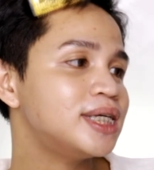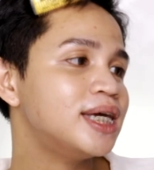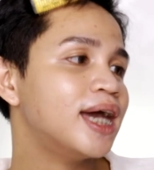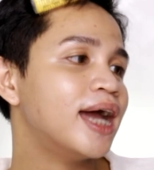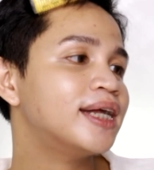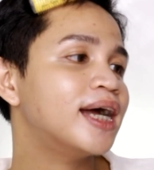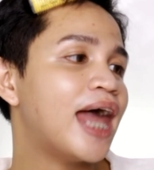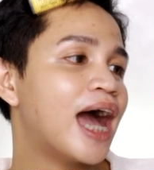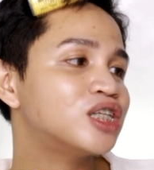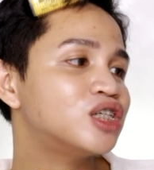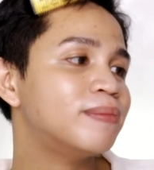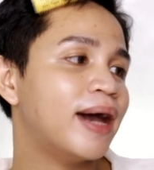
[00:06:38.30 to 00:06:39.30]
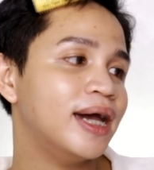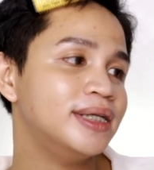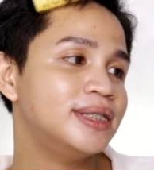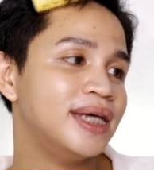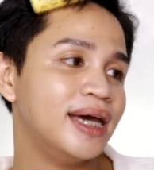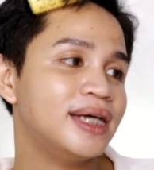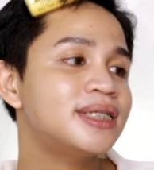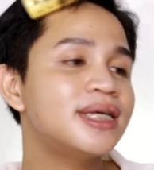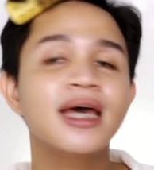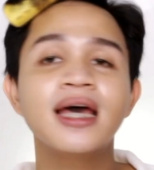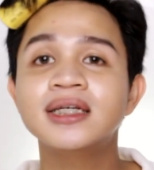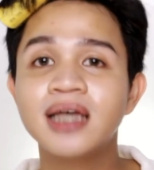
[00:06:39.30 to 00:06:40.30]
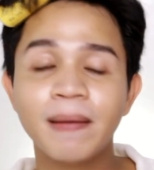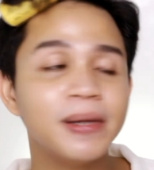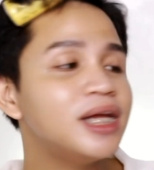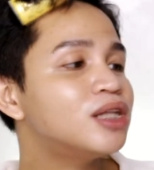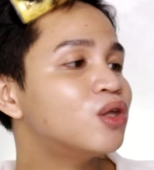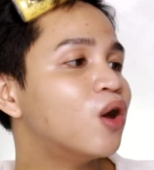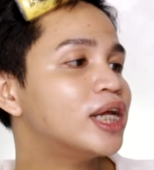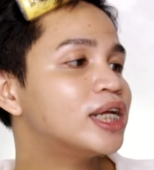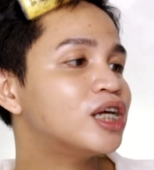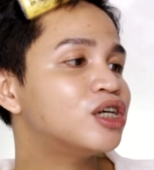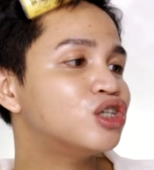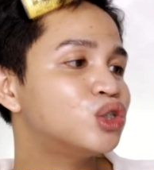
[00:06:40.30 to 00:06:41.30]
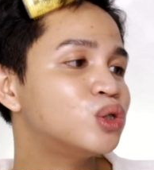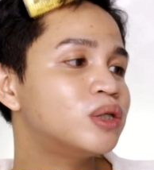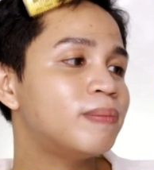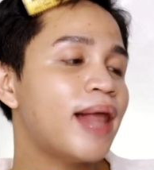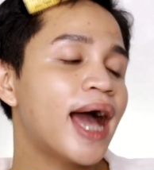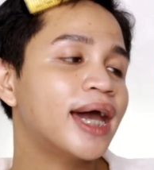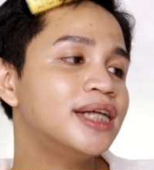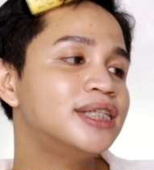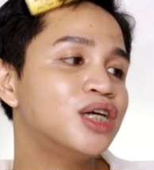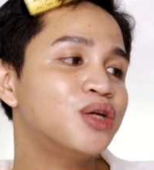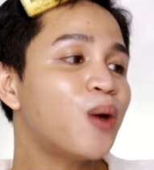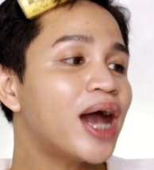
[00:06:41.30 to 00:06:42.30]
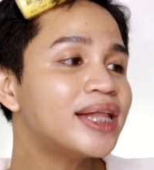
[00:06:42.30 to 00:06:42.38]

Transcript: C and galactomyces. Sabi dito, it can reduce blackheads Reds in